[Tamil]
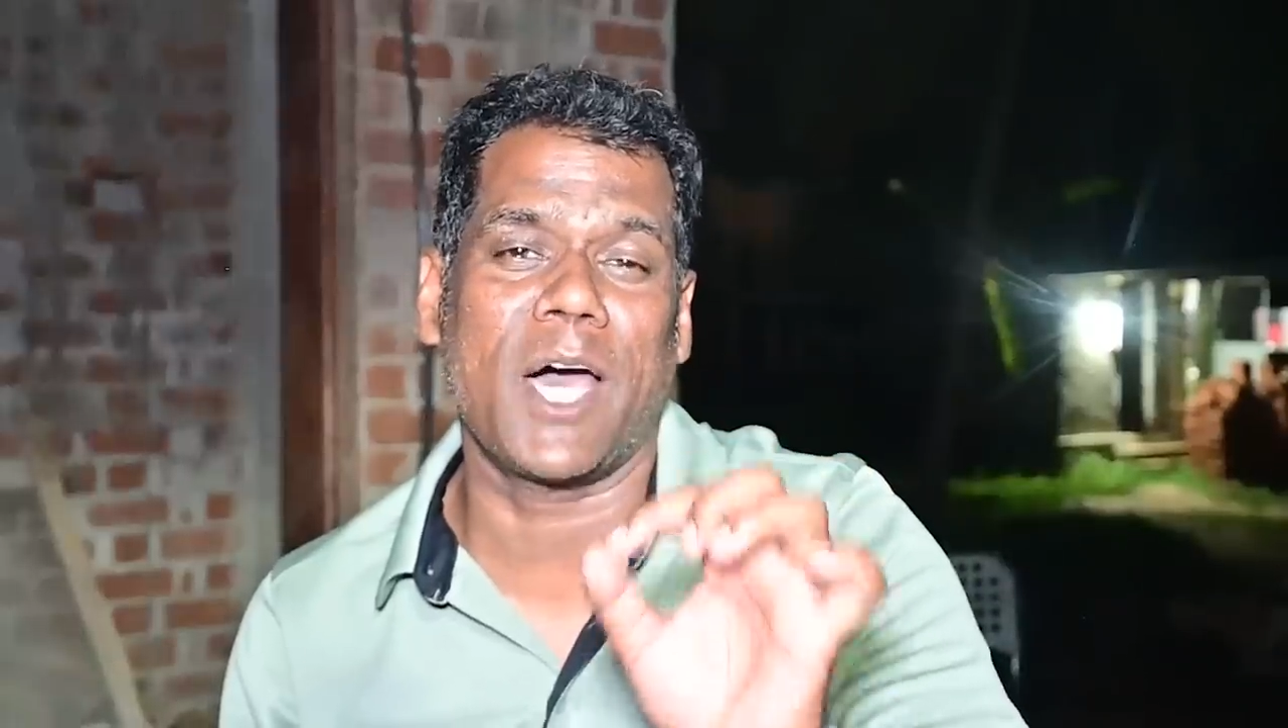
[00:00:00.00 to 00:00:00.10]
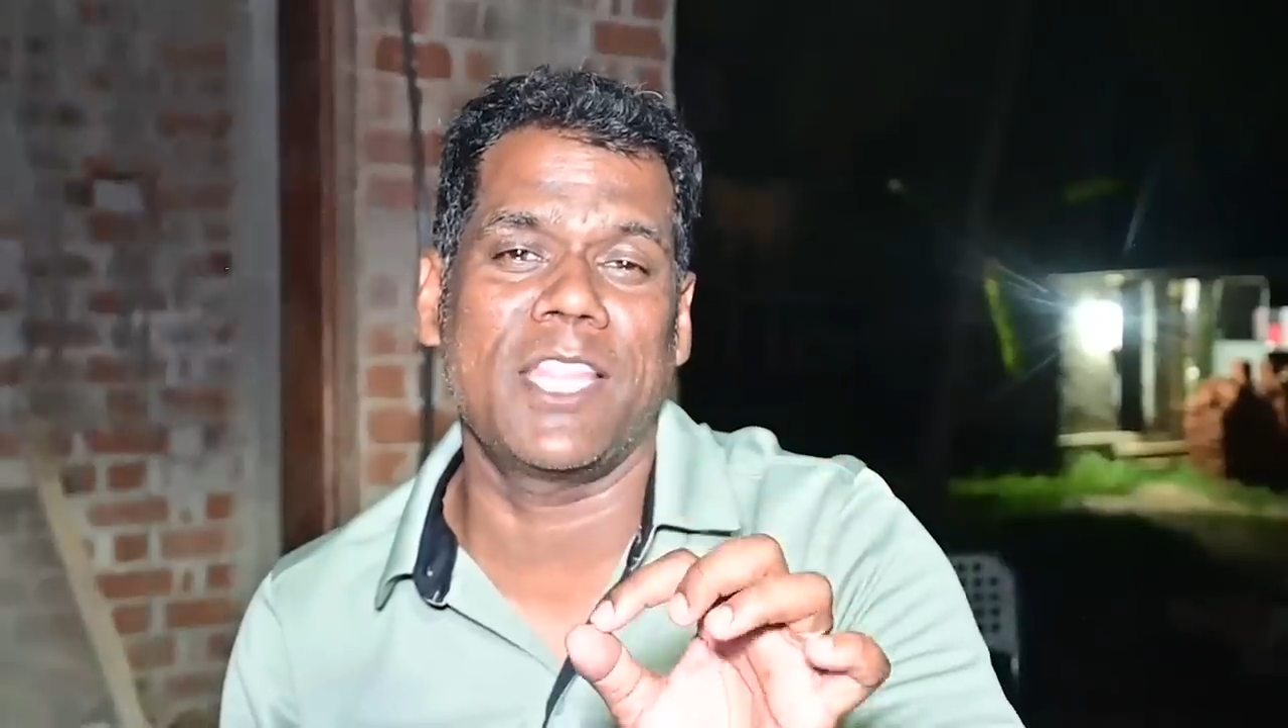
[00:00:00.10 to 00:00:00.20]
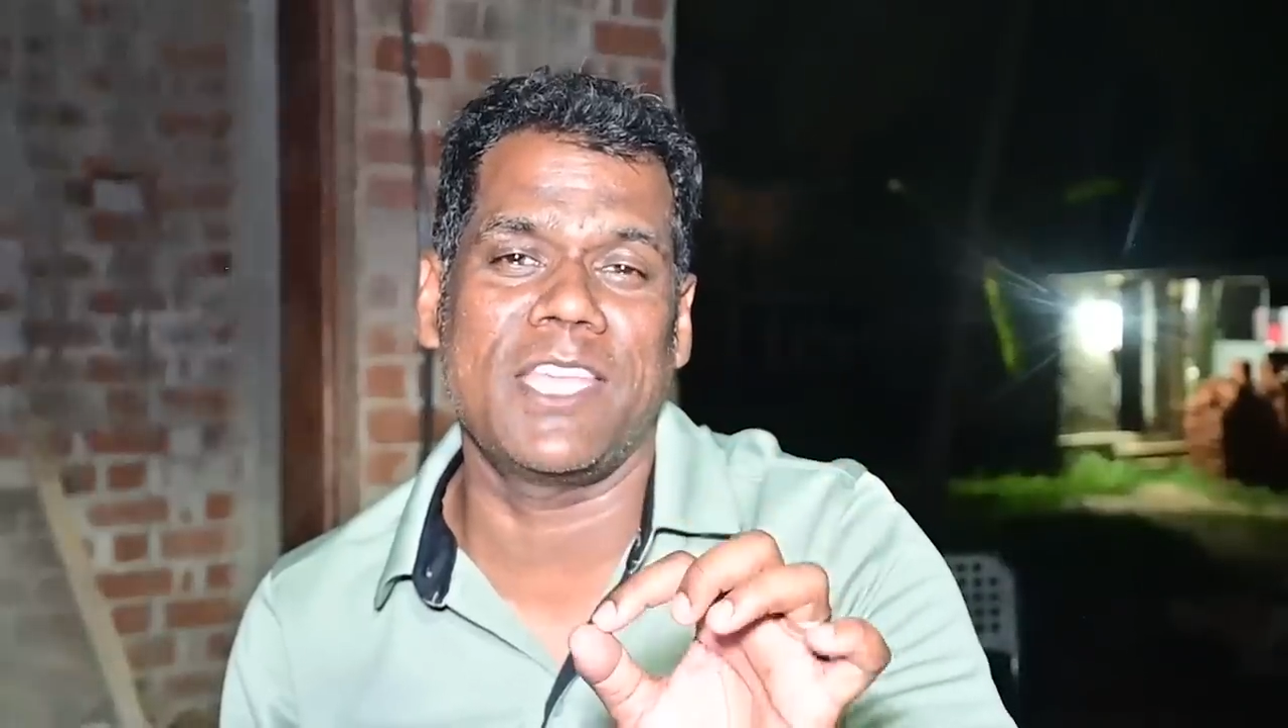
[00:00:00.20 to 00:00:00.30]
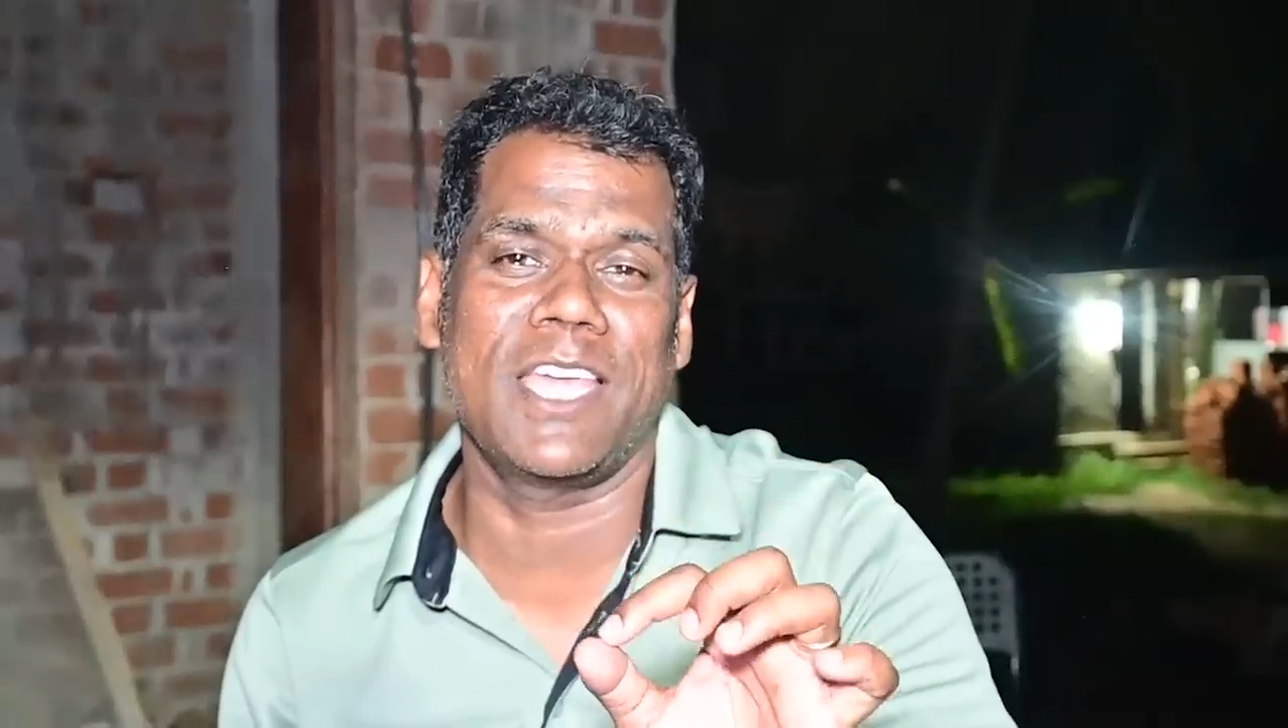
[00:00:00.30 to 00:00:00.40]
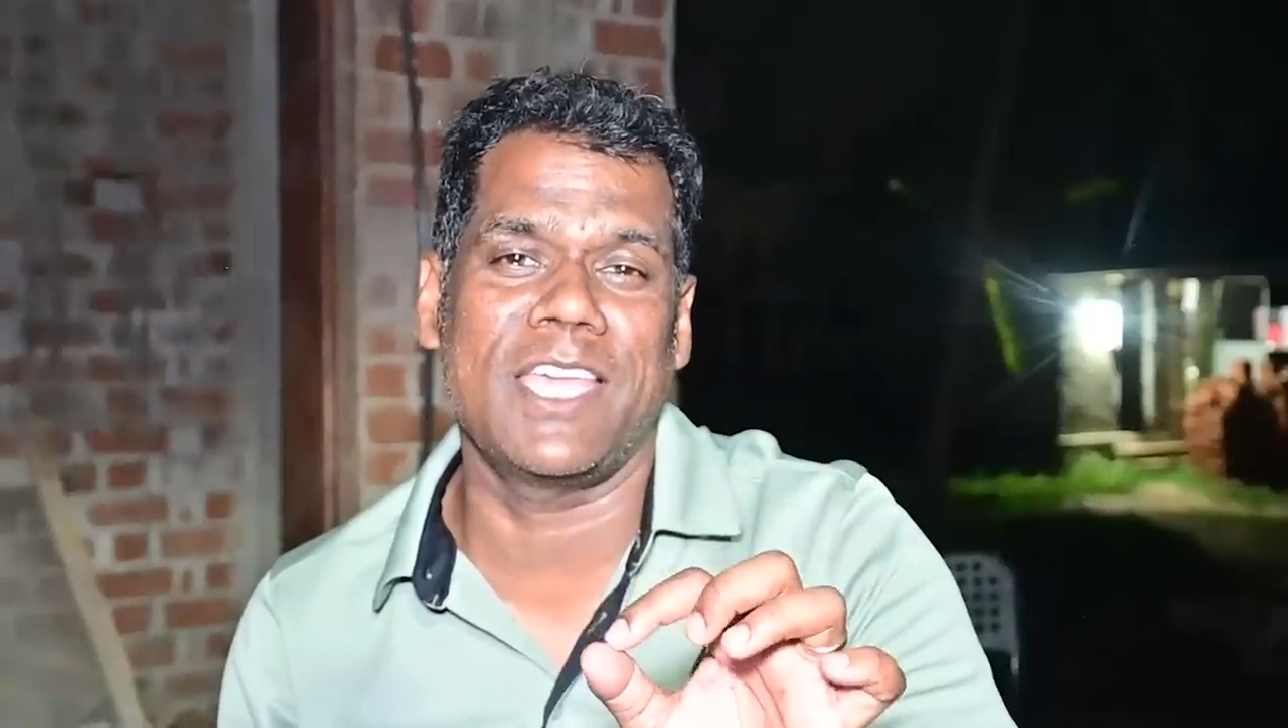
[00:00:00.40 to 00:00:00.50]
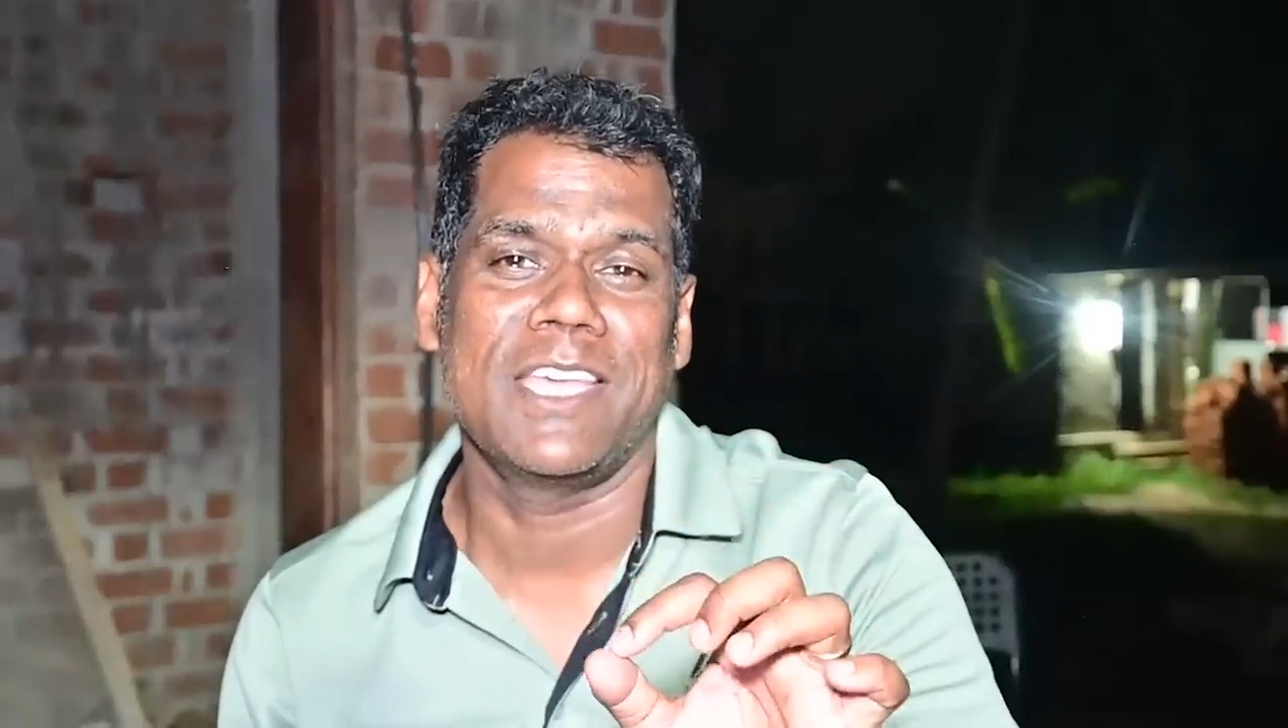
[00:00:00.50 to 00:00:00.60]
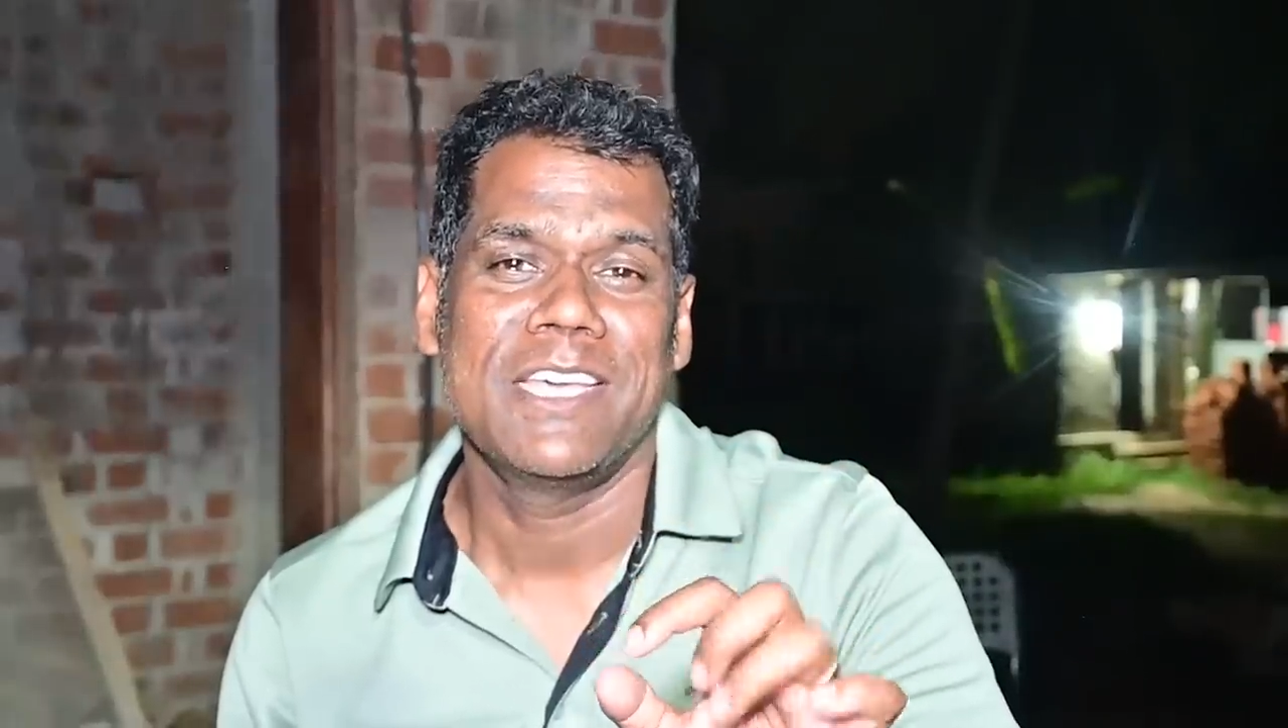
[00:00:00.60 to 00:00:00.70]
பாதியை